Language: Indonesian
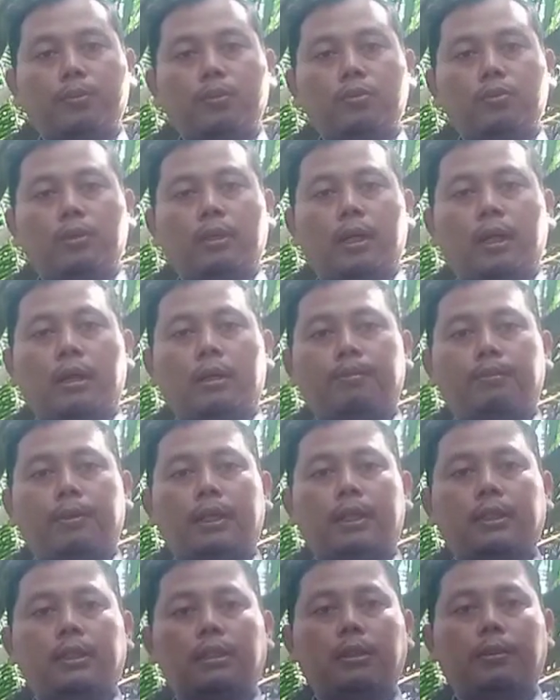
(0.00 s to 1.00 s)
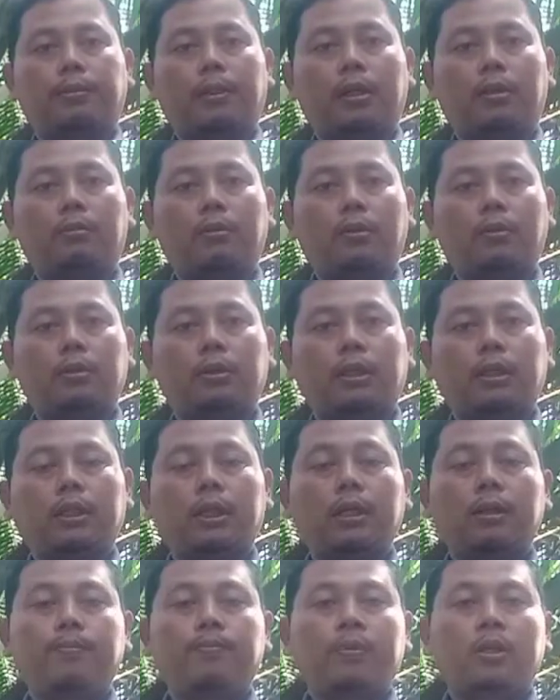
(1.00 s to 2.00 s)
pun sudah pernah saya sampaikan
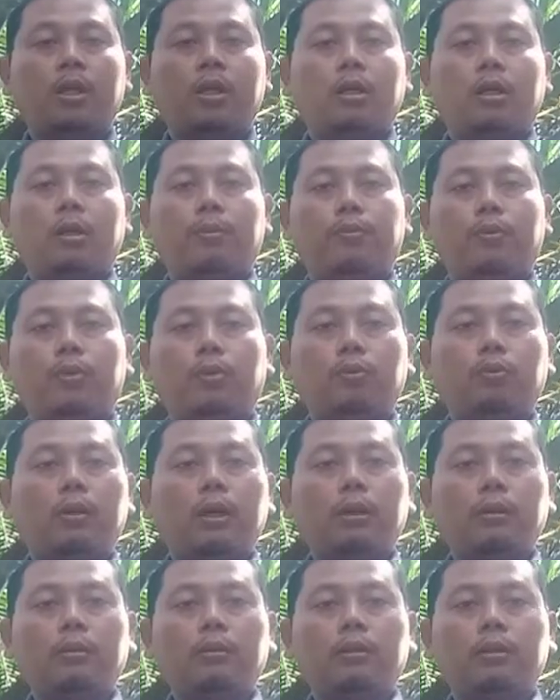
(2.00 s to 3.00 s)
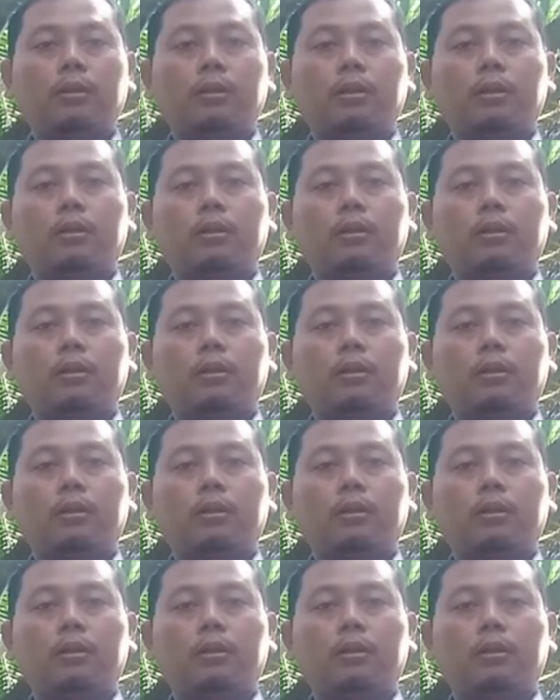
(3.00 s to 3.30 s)
bahwasanya kebutuhan